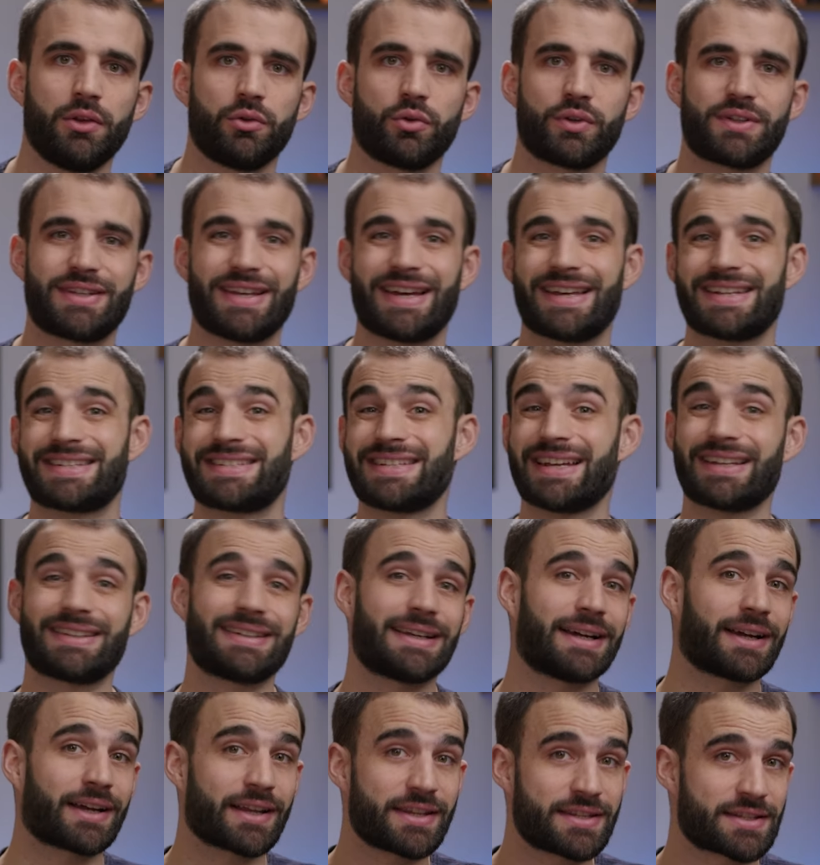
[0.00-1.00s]
Donc il y a un
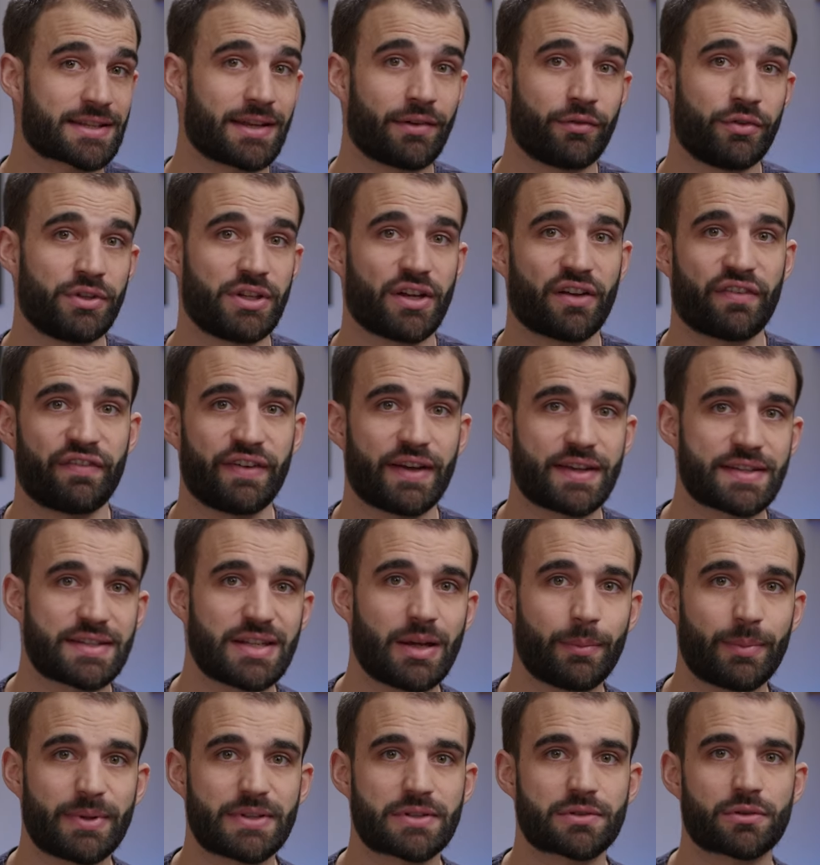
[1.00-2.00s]
certain risque à venir faire
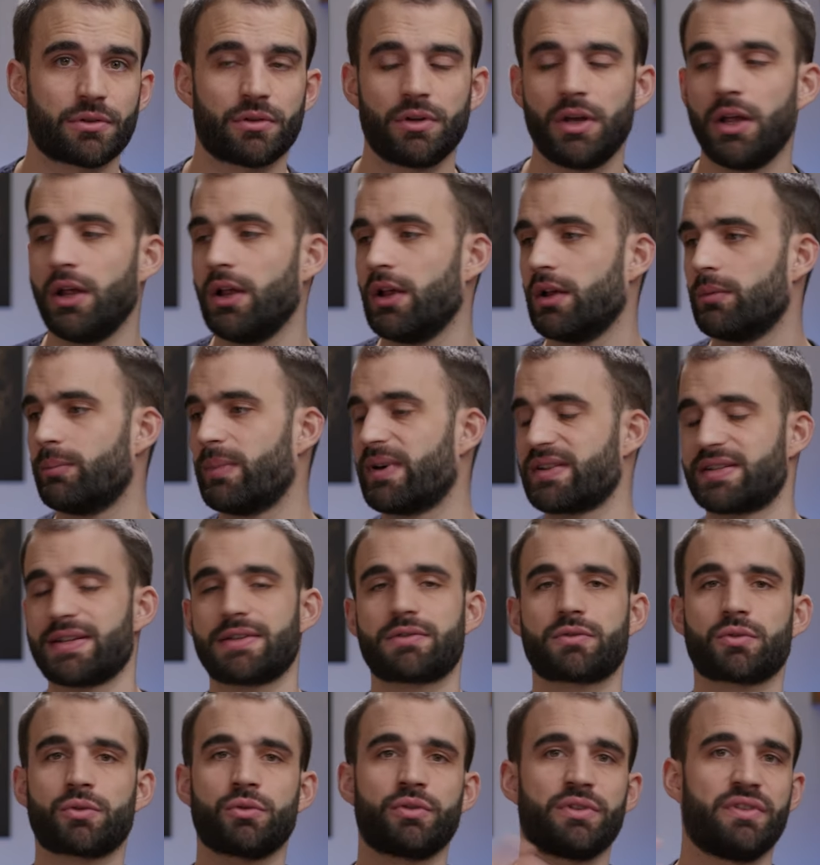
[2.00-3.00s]
ça parce que bah,
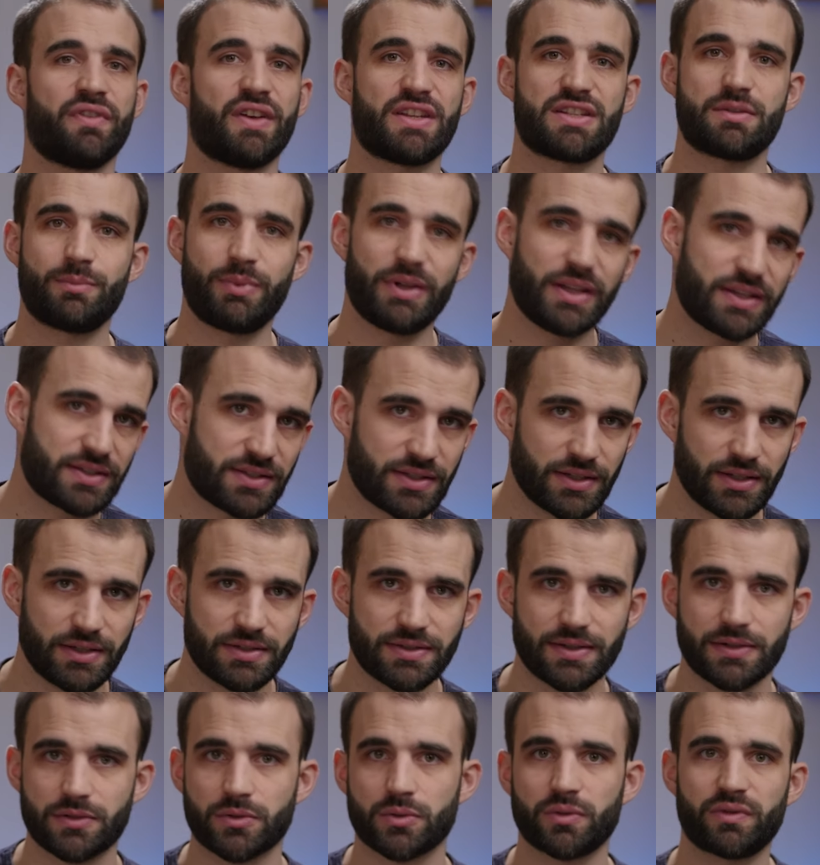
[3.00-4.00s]
ça se trouve il va se blesser,
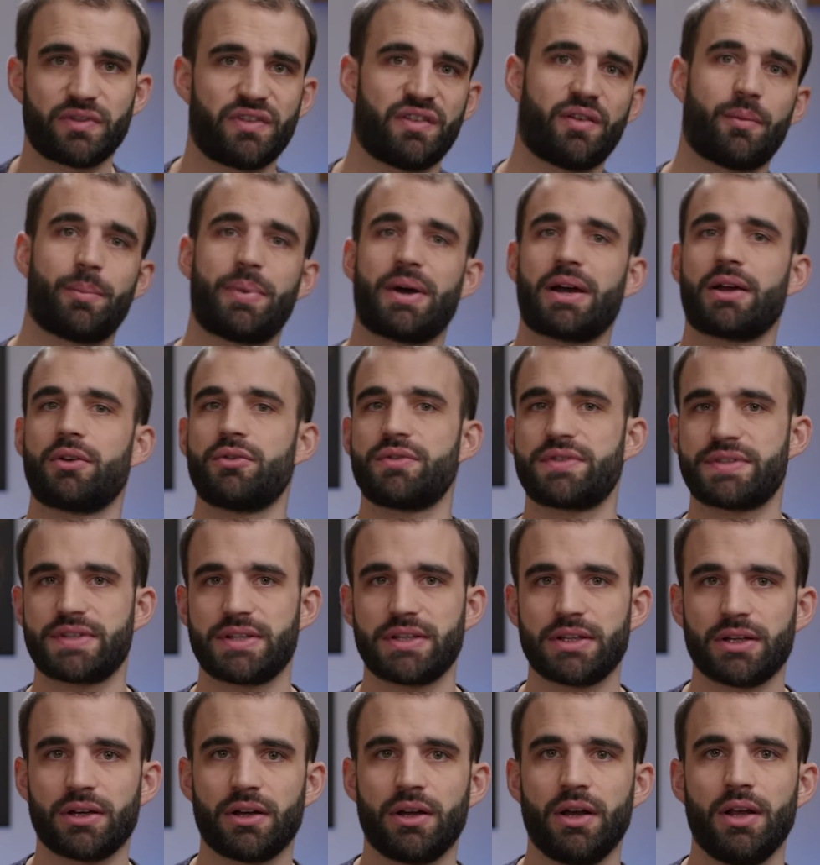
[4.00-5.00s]
ça se trouve il va pas
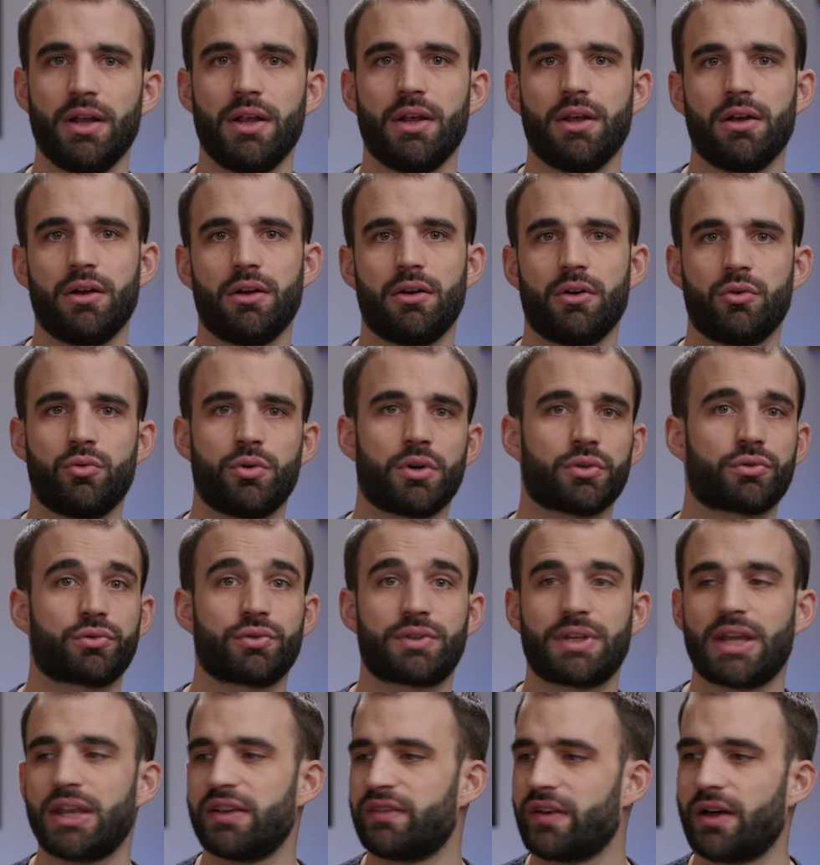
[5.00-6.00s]
réussir, euh, ou en
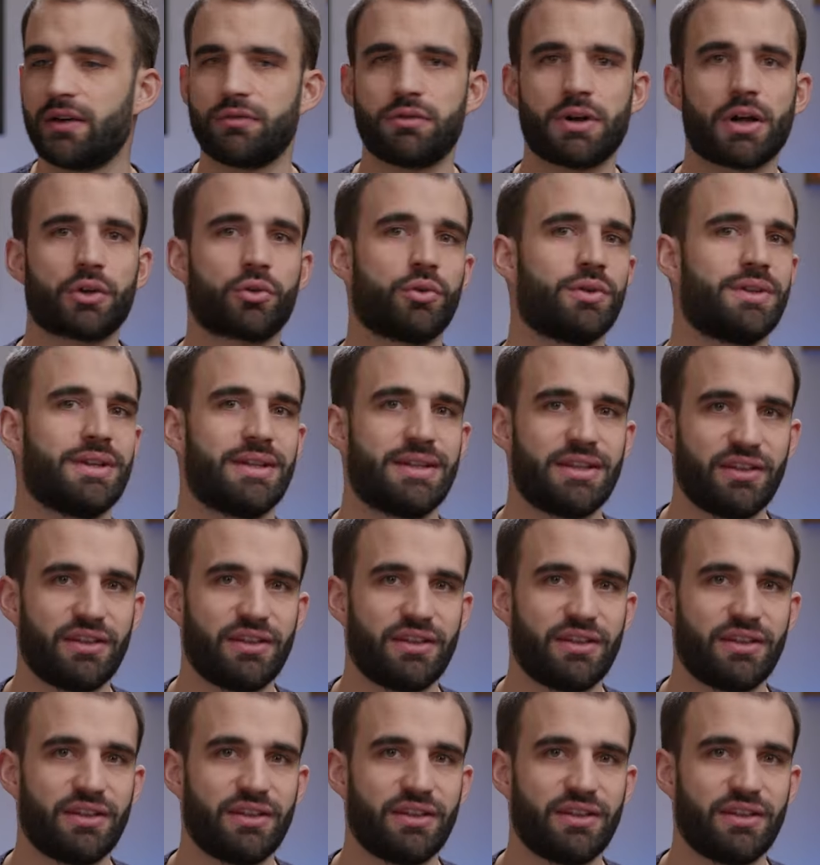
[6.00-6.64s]
tout cas il va avoir que des